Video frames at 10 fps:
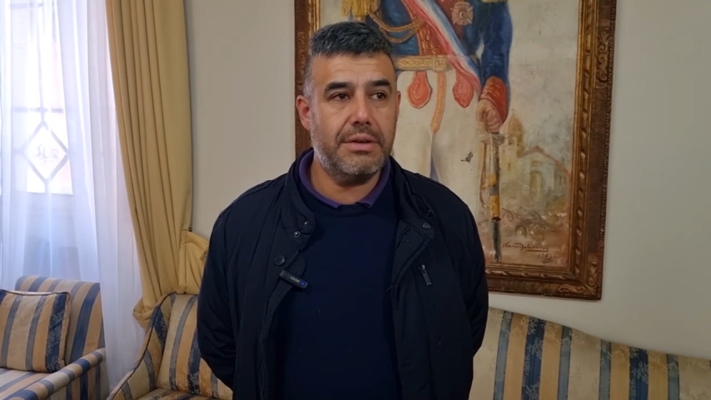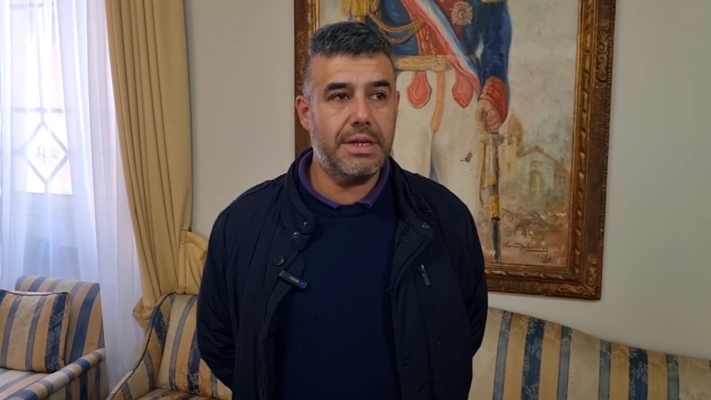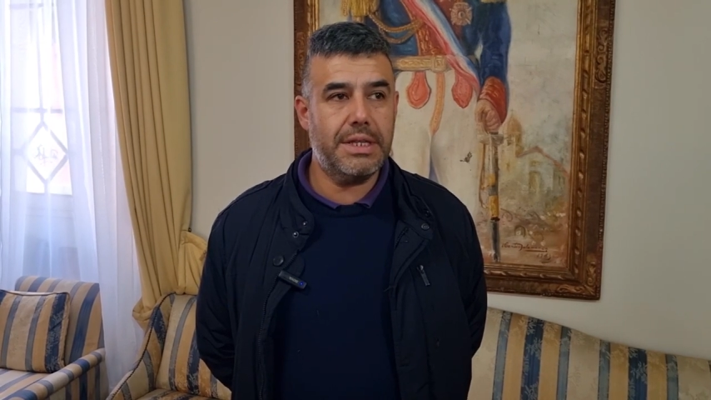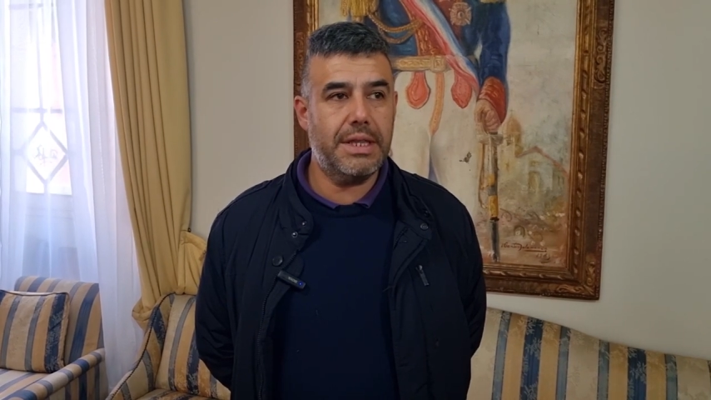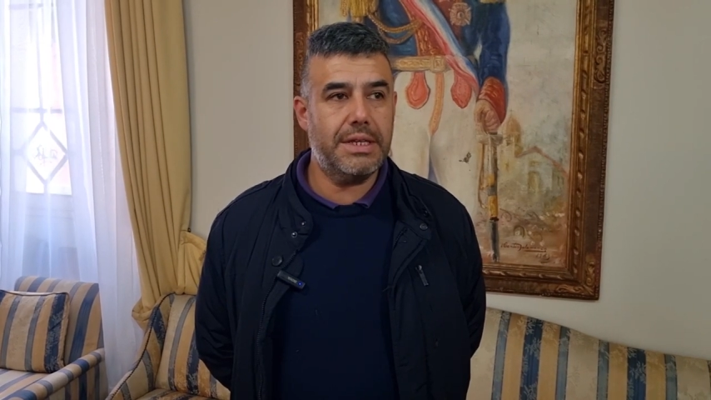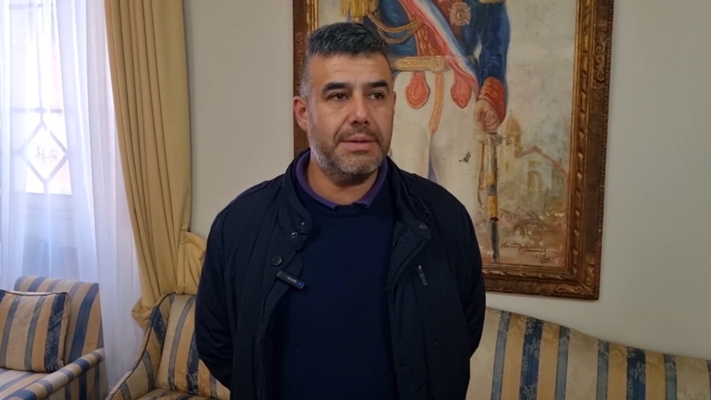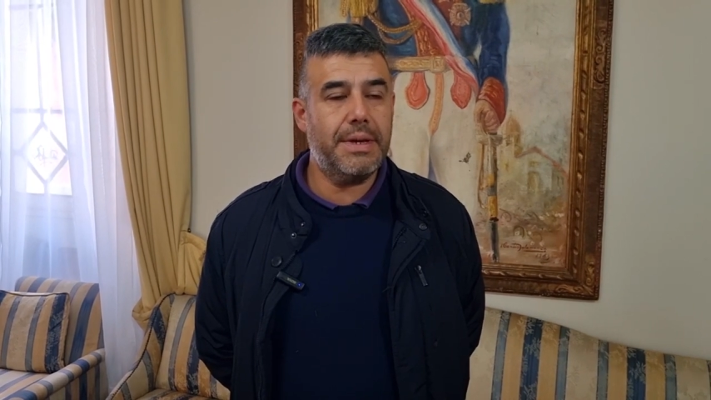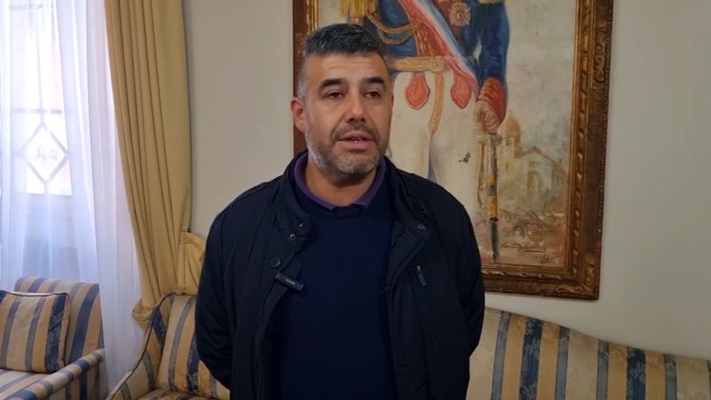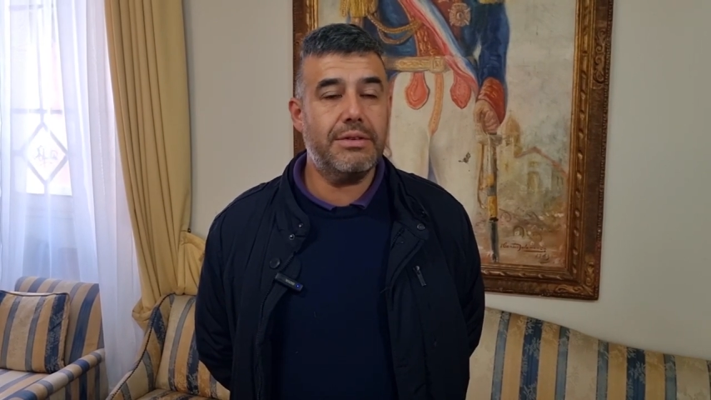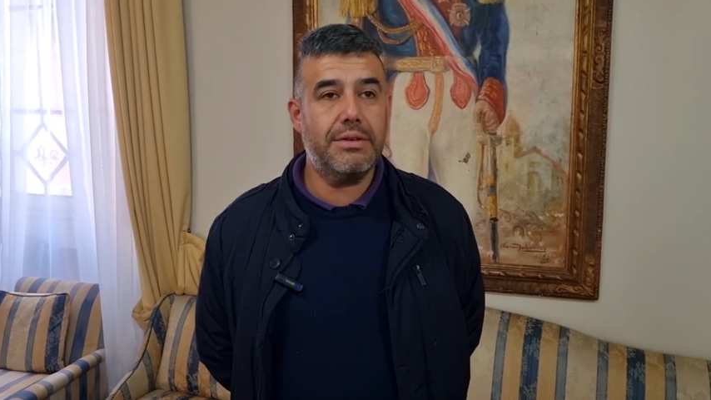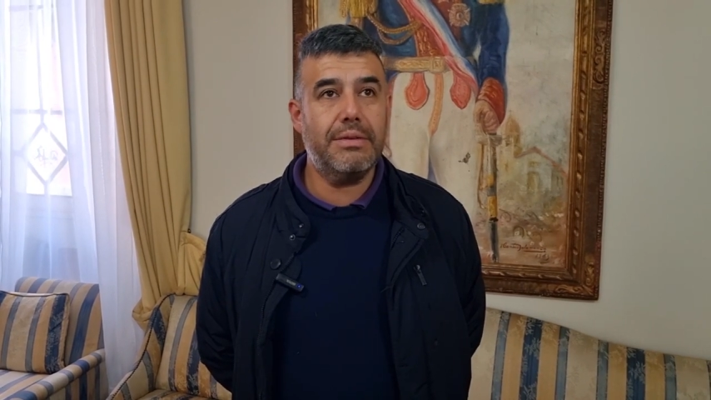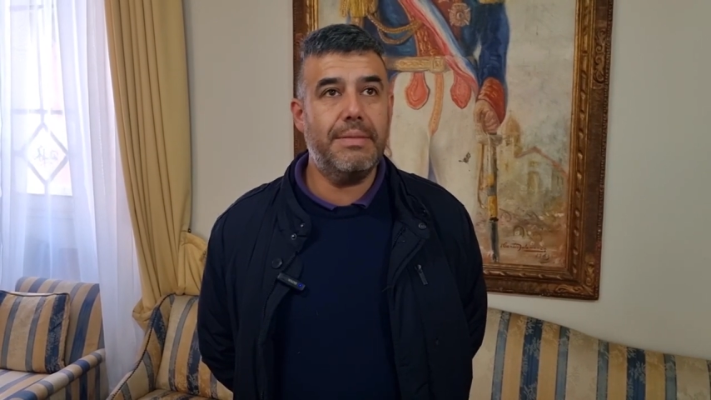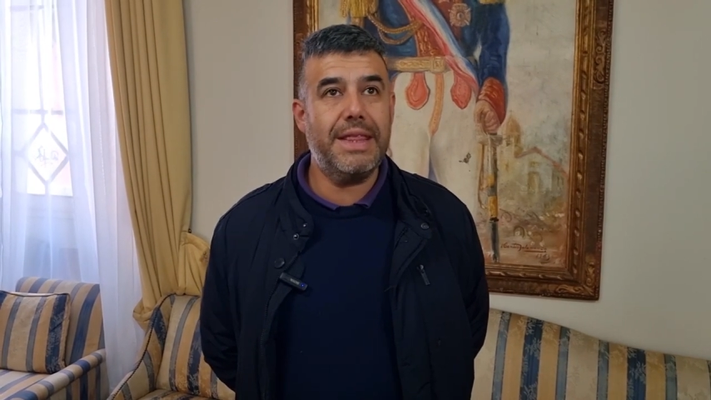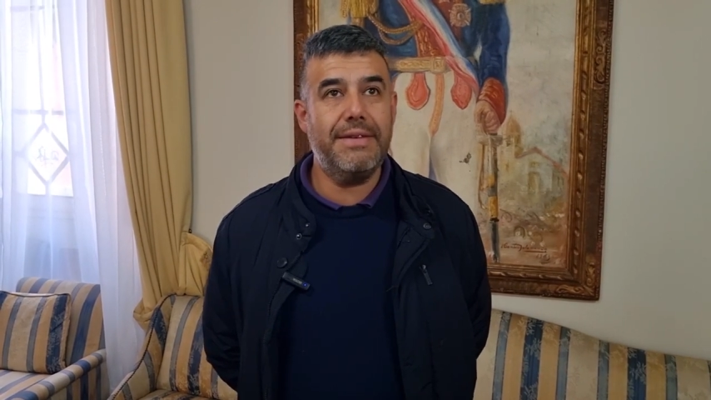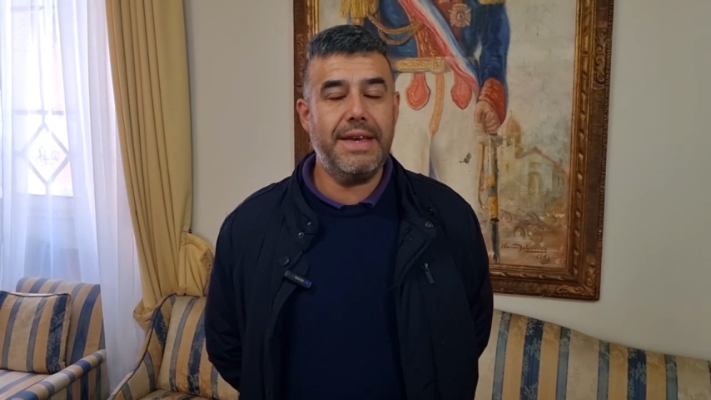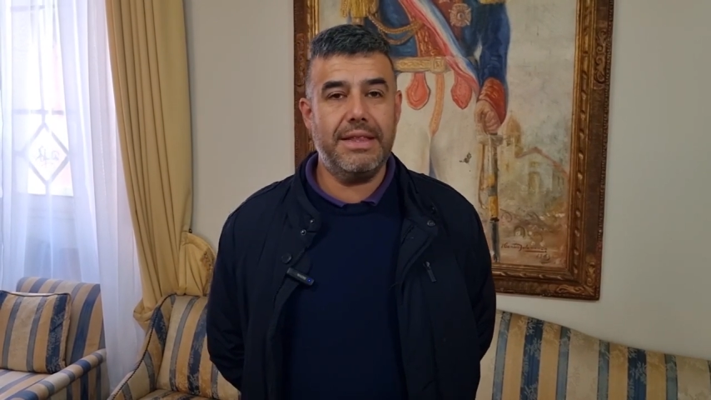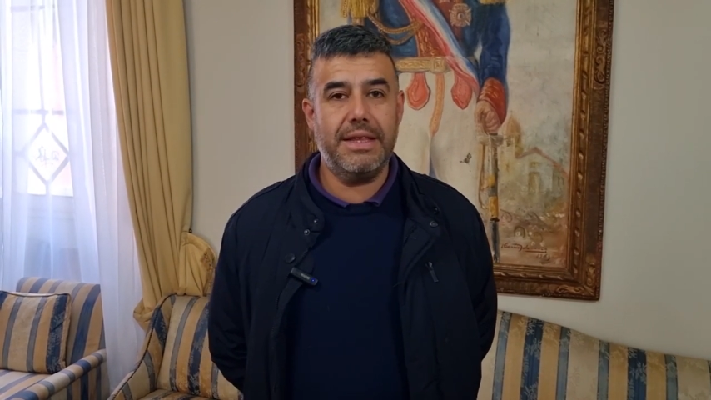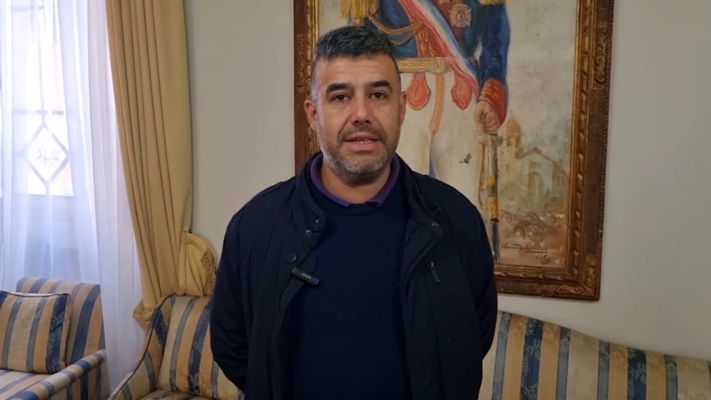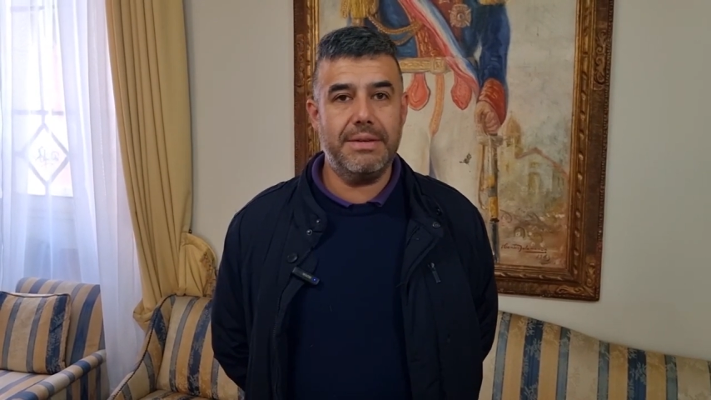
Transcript: con, estas décimas que son más de 20